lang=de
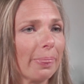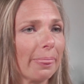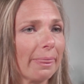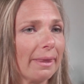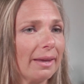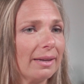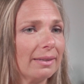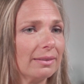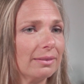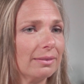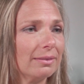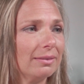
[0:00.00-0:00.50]

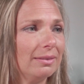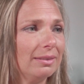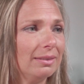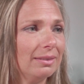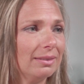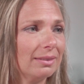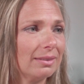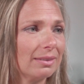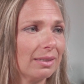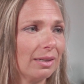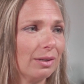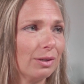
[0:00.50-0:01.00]
Also die
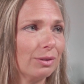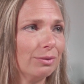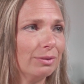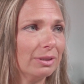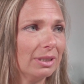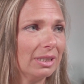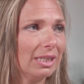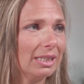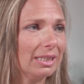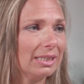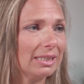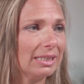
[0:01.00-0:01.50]
ist auch
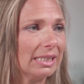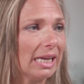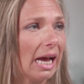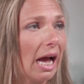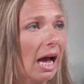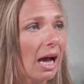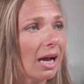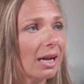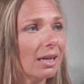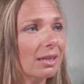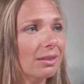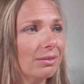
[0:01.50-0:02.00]
wirklich
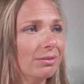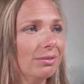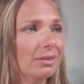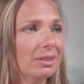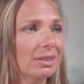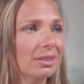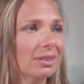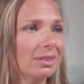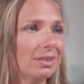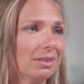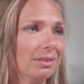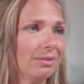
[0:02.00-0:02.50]

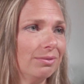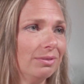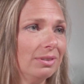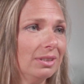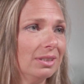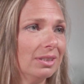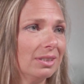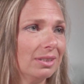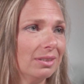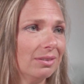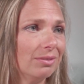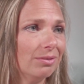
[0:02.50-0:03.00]

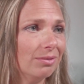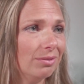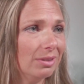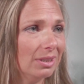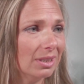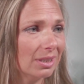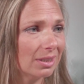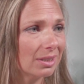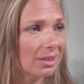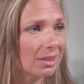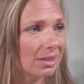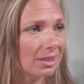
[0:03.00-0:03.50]
nachgewiesen,
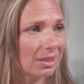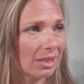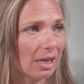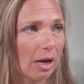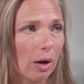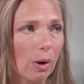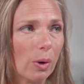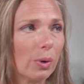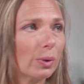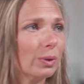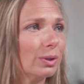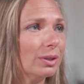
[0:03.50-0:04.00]
wirkt es
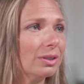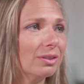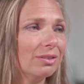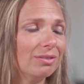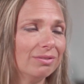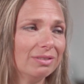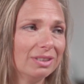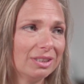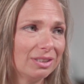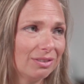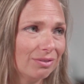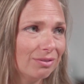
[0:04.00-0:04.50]
auch. Und
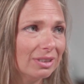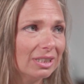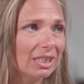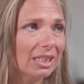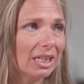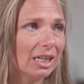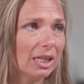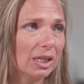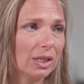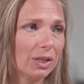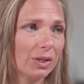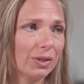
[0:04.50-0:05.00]
das wissen wir
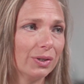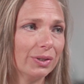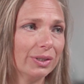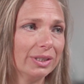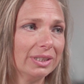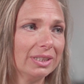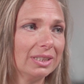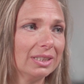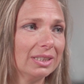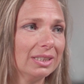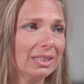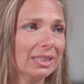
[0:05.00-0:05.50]
ja auch
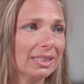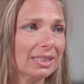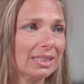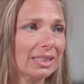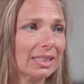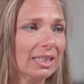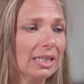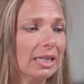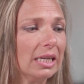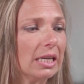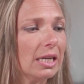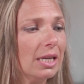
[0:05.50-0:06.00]
heute, dass
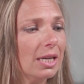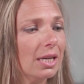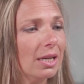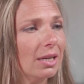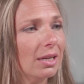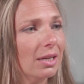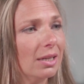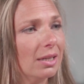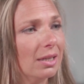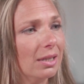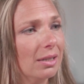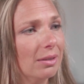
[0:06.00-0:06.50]

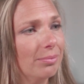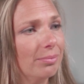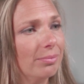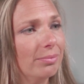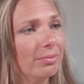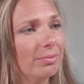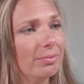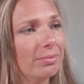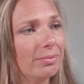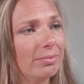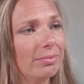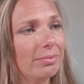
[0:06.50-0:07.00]

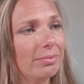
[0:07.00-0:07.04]
ähm,